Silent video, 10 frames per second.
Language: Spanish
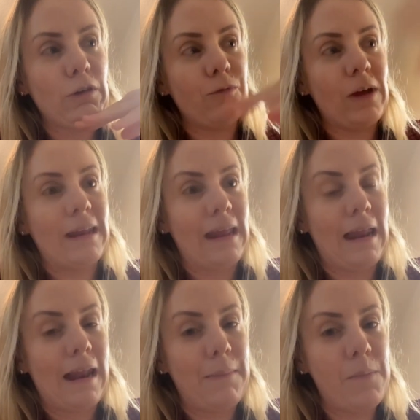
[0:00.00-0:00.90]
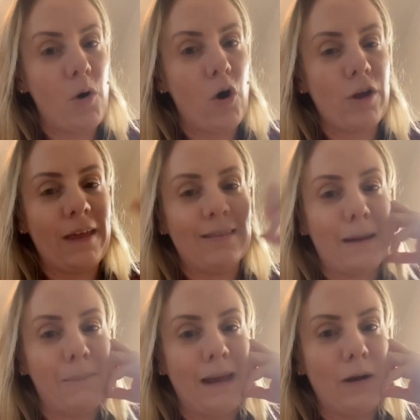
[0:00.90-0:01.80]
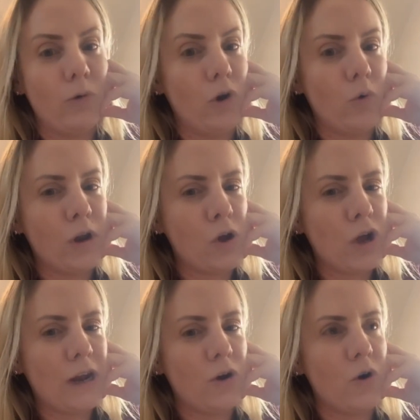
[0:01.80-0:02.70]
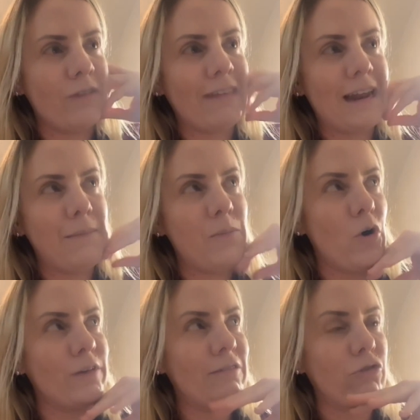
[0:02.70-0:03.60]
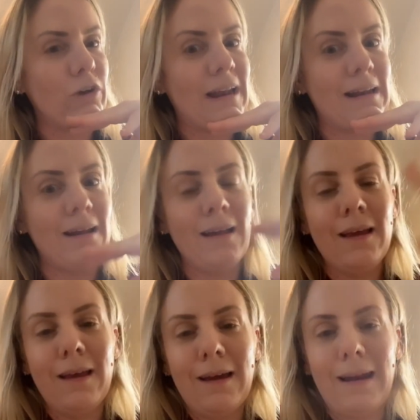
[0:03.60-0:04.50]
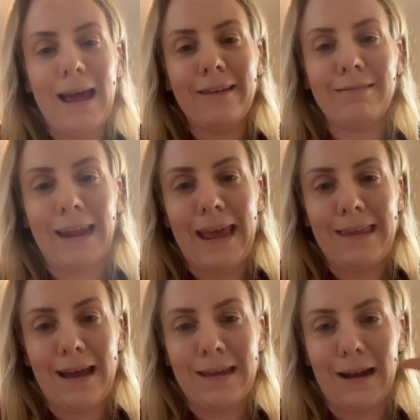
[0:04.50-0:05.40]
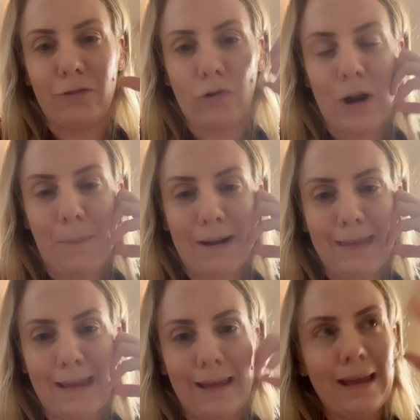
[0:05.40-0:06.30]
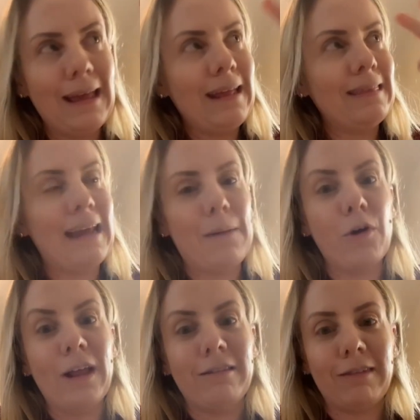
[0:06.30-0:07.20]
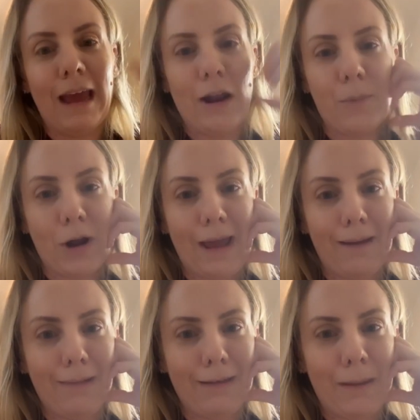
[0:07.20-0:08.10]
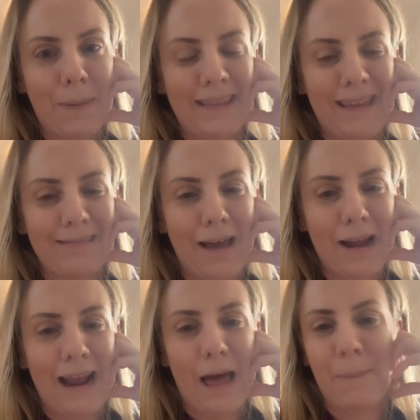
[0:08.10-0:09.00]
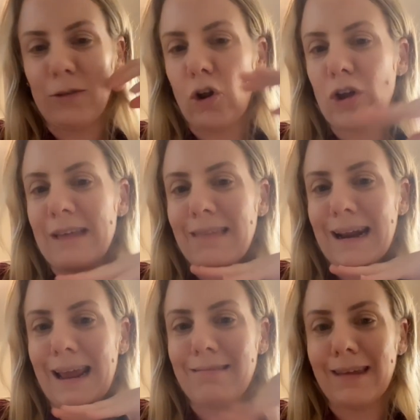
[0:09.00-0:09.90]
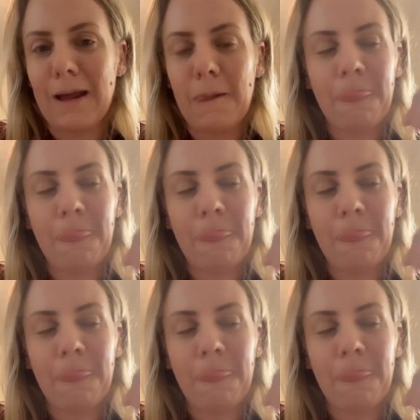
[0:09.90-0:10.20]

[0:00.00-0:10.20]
en, el mismo orden también. Lo, único que no está en el mismo orden son el, las estrellas y el sol, la parte, digamos, del cielo, porque esa parte ya estaba creada. Pero todo lo que es terrestre